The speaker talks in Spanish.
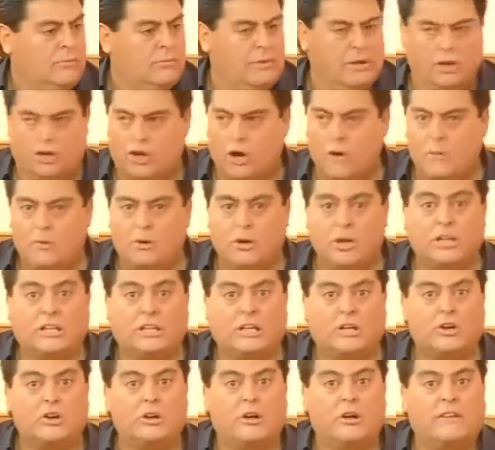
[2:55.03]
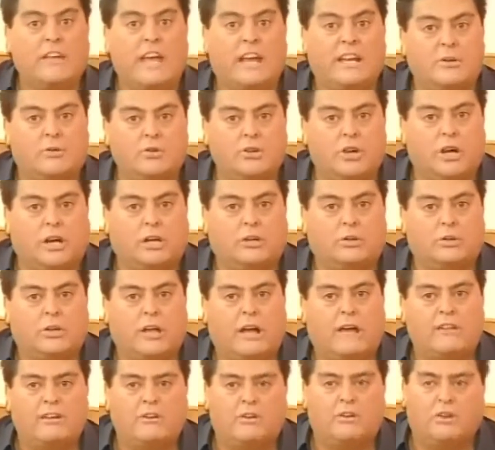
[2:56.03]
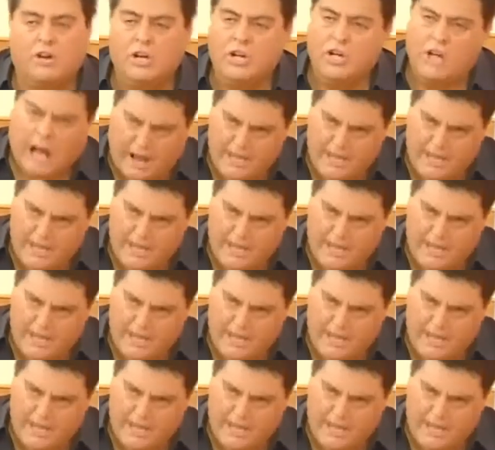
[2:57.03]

Pero cómo lo enterró? No había ninguno que estuviera vivo.